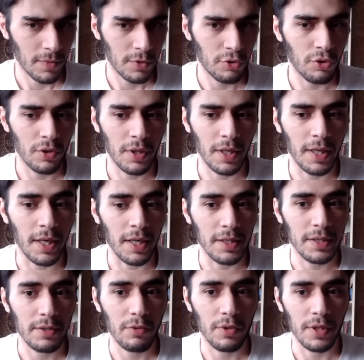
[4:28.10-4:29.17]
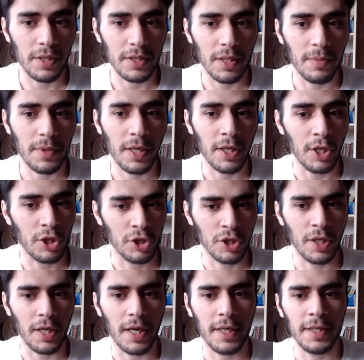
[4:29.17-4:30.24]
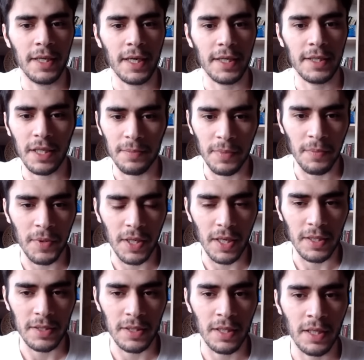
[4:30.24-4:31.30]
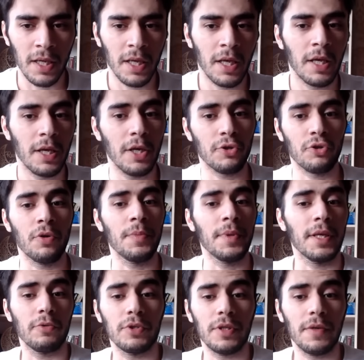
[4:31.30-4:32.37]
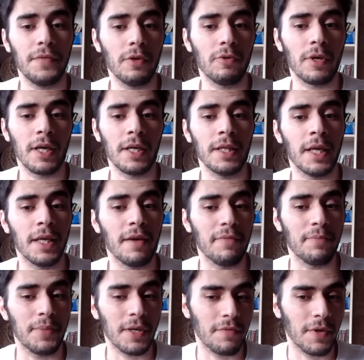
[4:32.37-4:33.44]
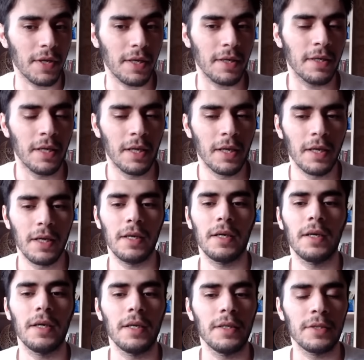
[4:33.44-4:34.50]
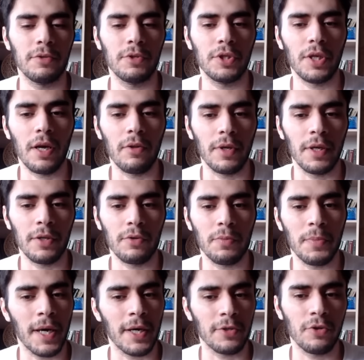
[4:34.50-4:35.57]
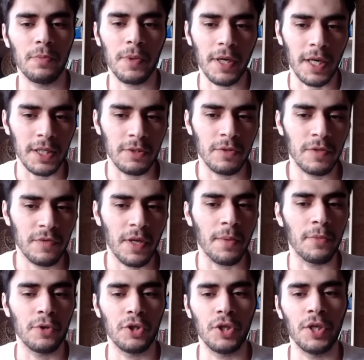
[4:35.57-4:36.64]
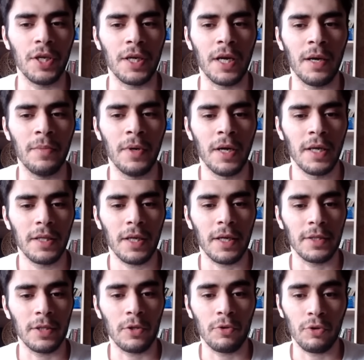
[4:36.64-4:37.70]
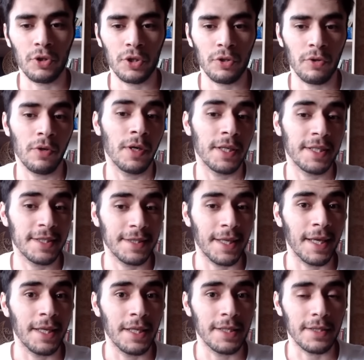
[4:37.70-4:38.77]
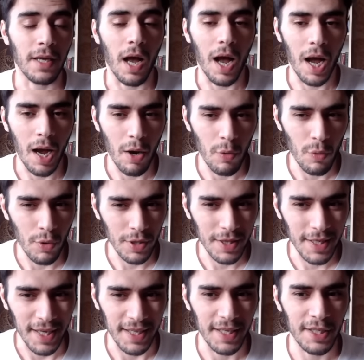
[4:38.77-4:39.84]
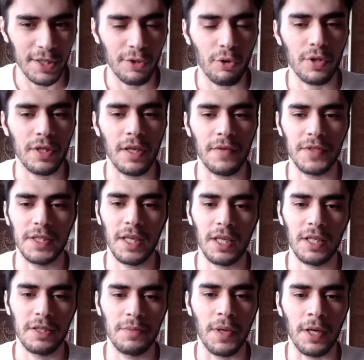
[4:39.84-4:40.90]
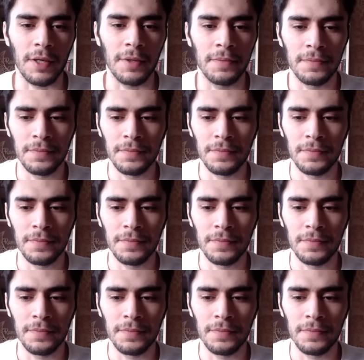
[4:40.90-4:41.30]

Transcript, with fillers: Черный играет слон e7. Конечно, они хотят поменяться. И что меня удивило, когда я впервые э, изучал эту партию, показывал своим ученикам, так это то, что Стейнис охотно идет на все размены.